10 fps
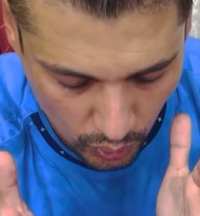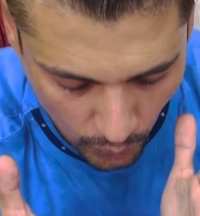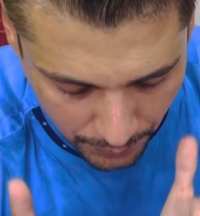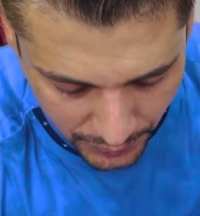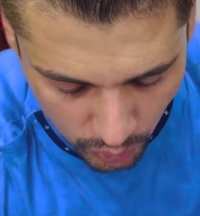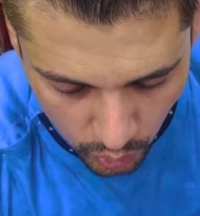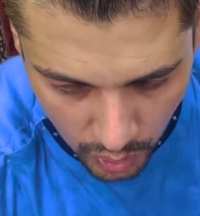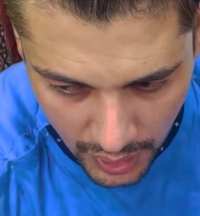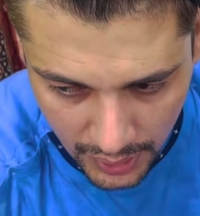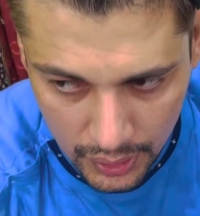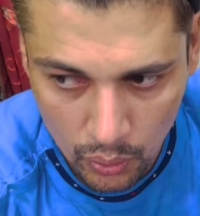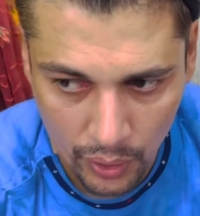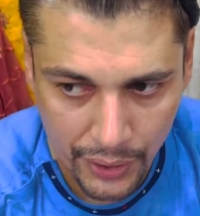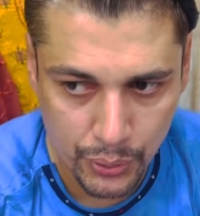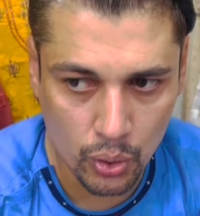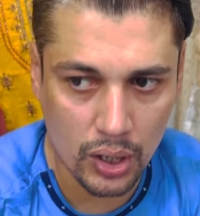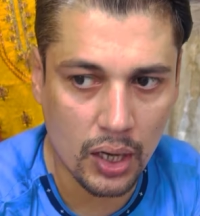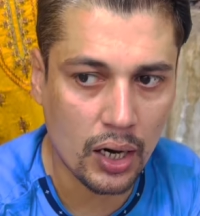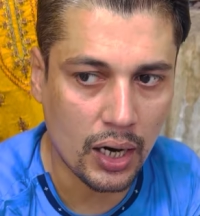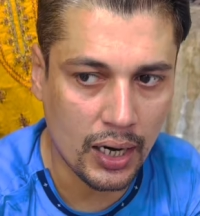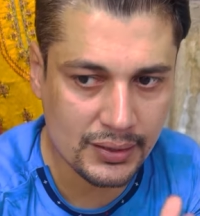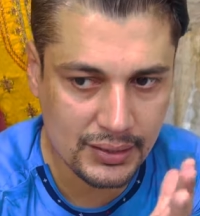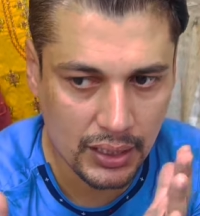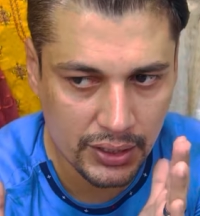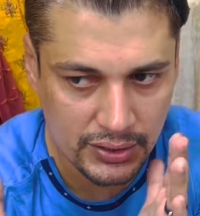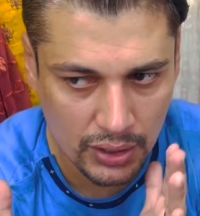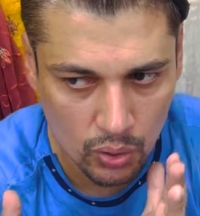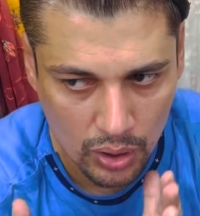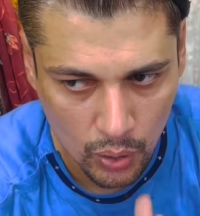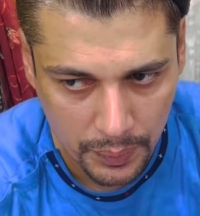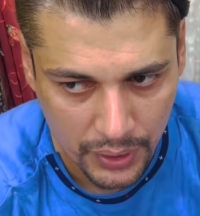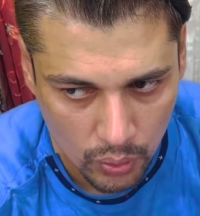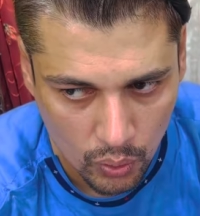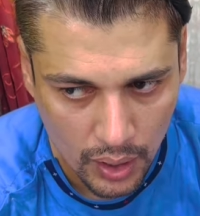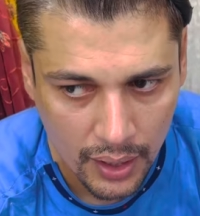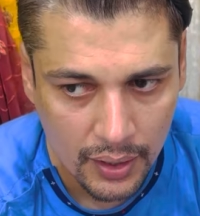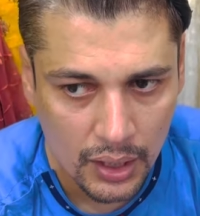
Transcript: ओपनिंग हुआ है वराइटियों का आज से डिज़ाइनों का ओपनिंग हुआ है